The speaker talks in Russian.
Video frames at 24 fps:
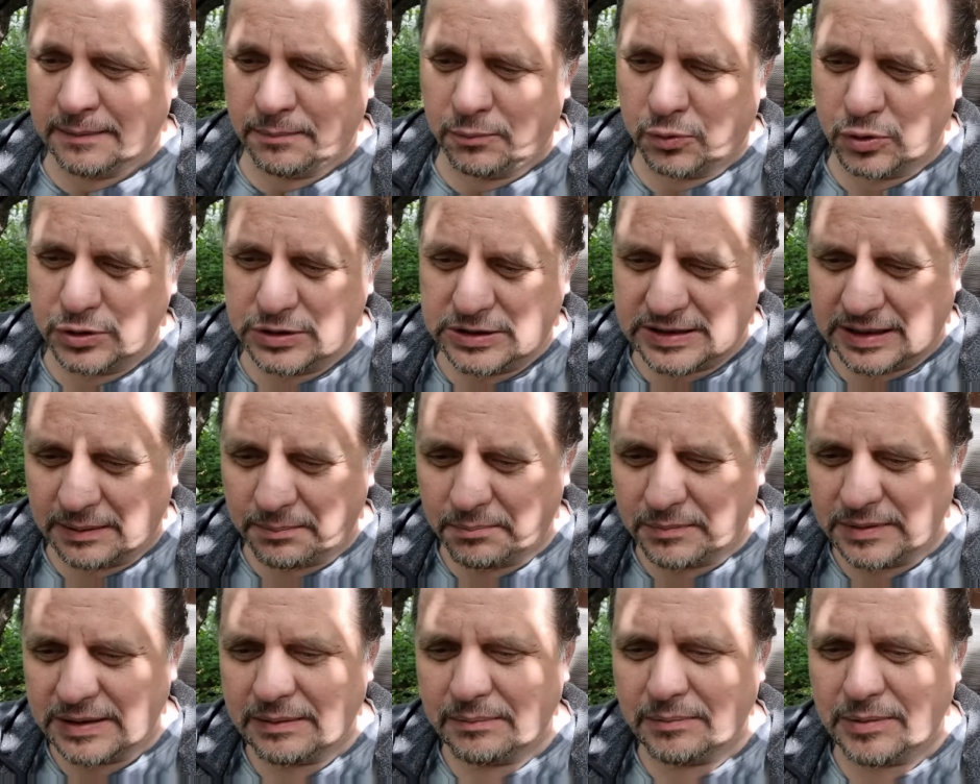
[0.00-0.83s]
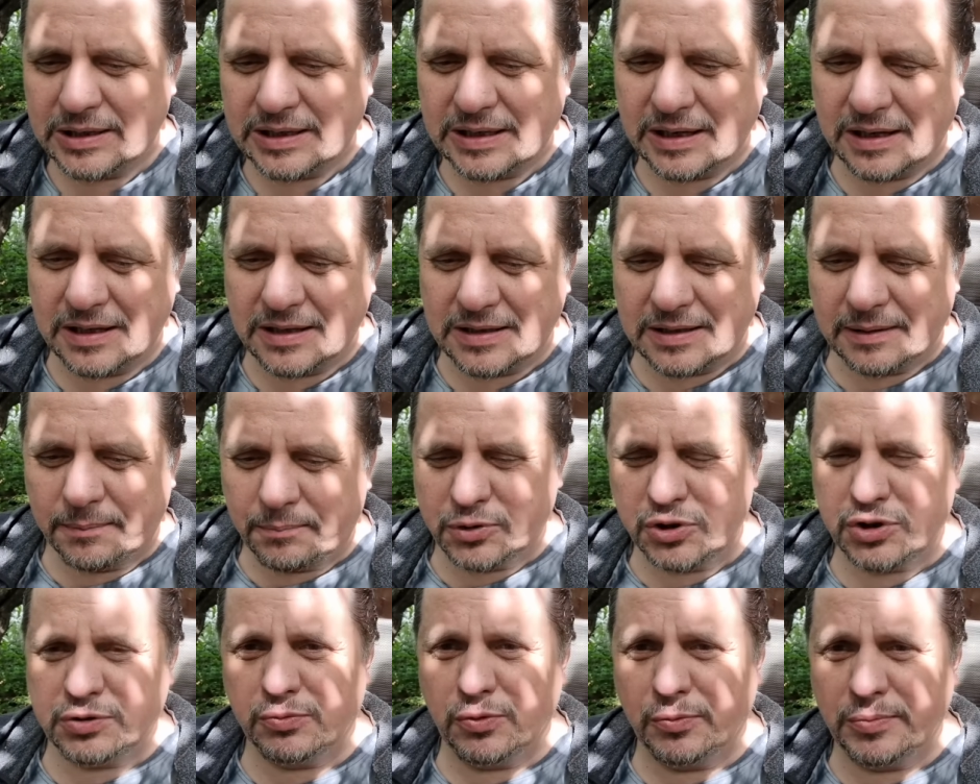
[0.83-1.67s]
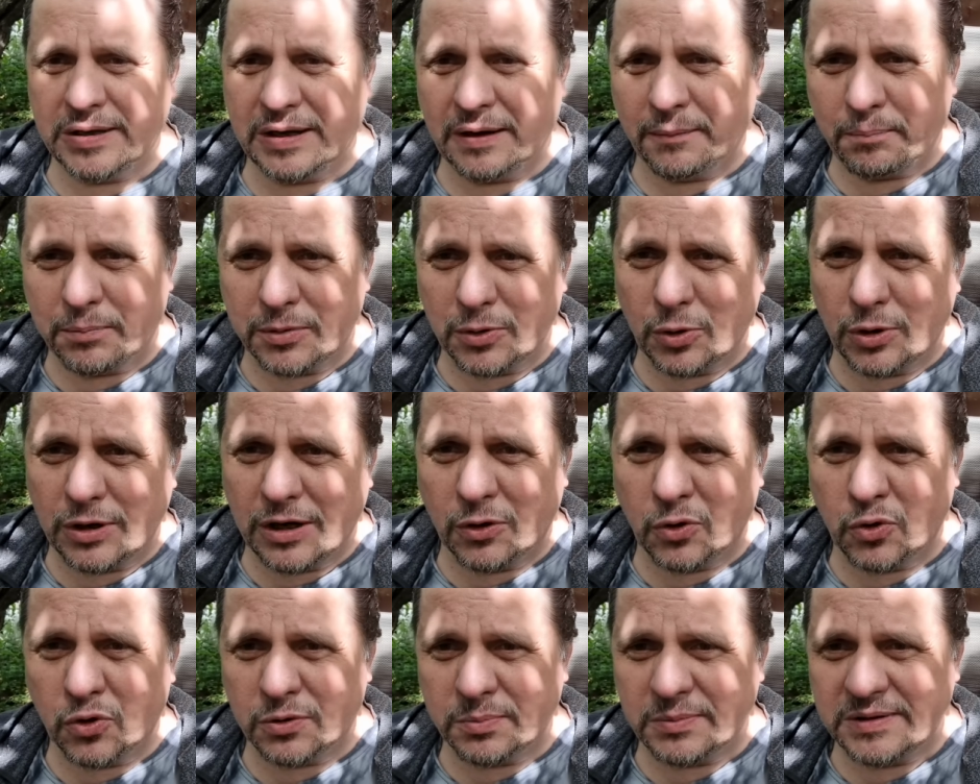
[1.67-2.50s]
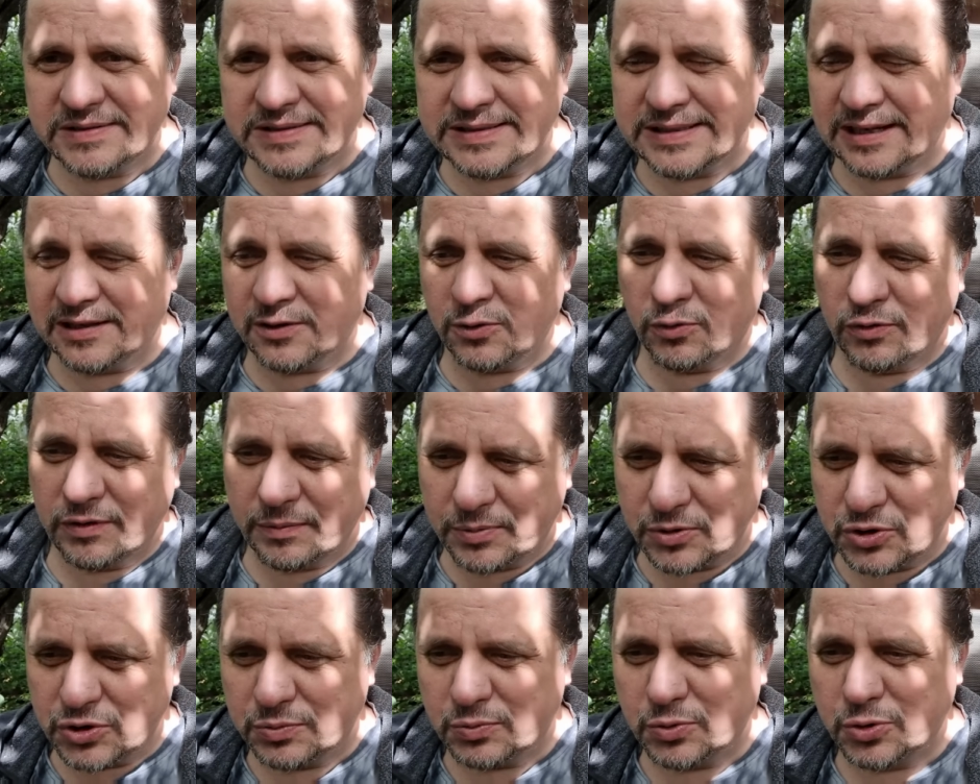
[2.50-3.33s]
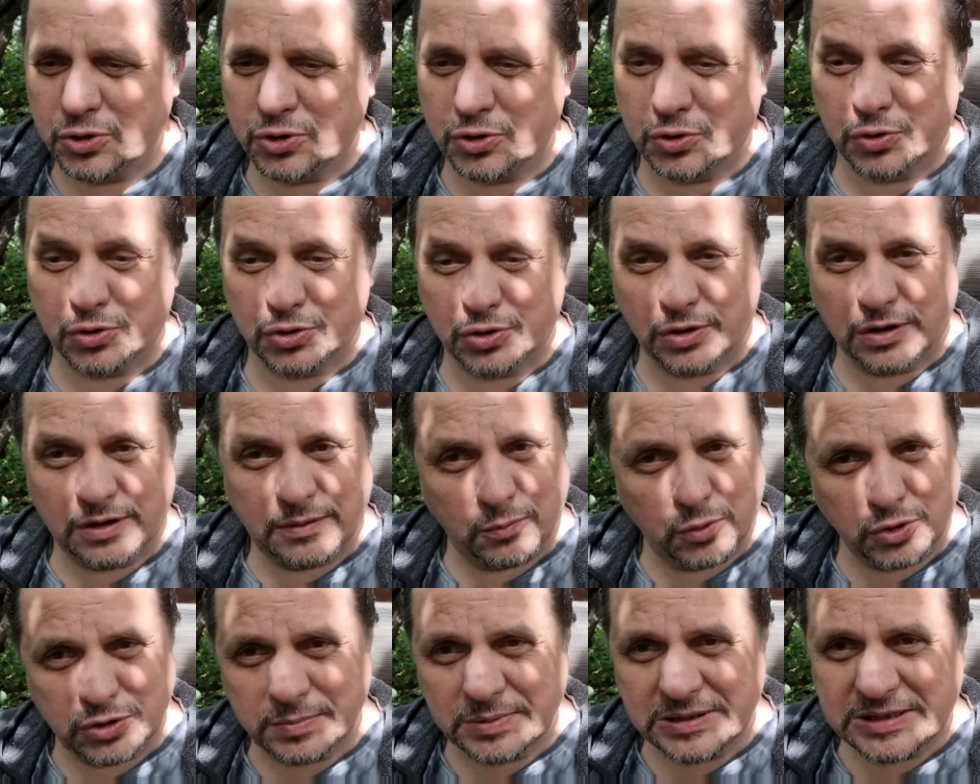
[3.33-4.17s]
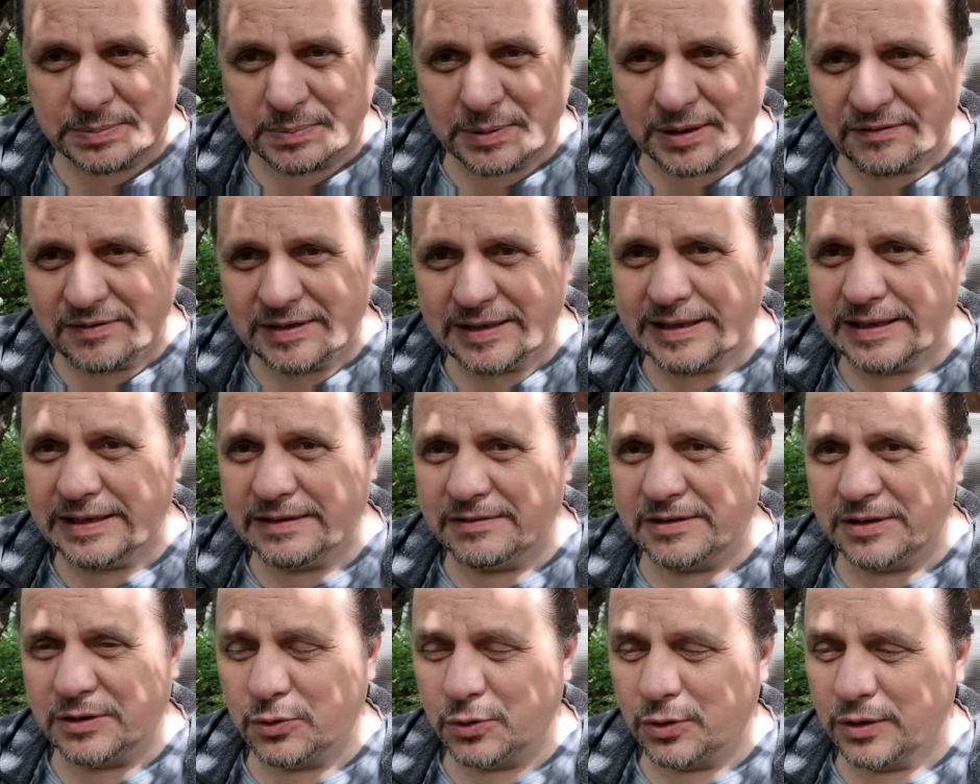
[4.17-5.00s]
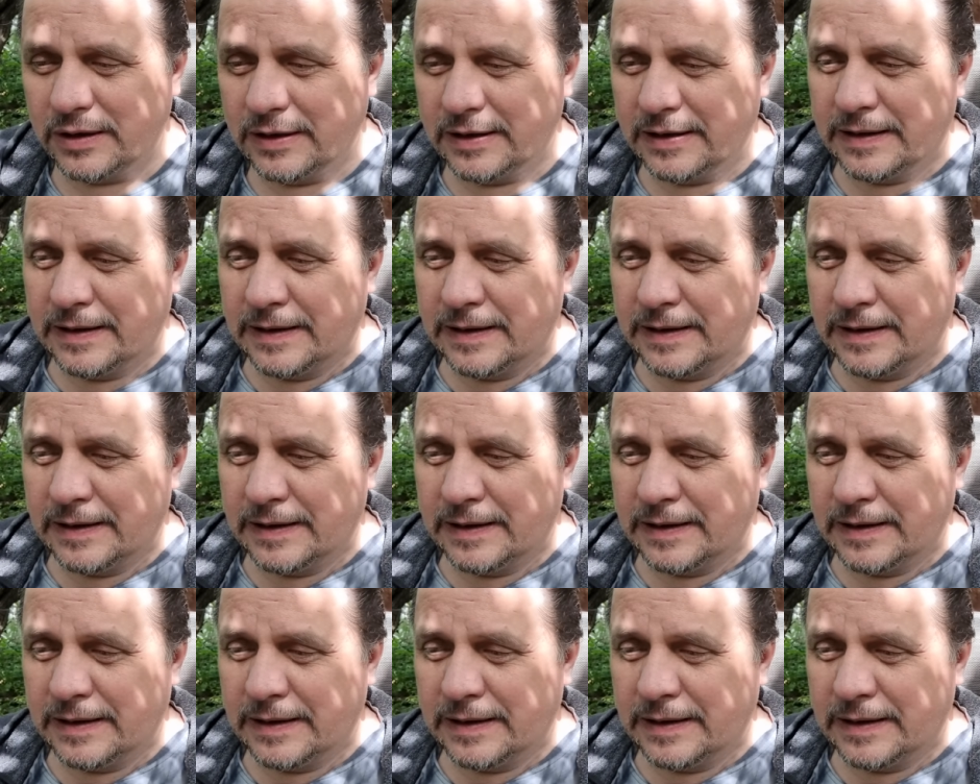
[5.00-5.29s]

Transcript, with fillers: пусть там мне, меня это, почему меня плохо кормят в столовой, почему еще что-то, может быть справедливо, но...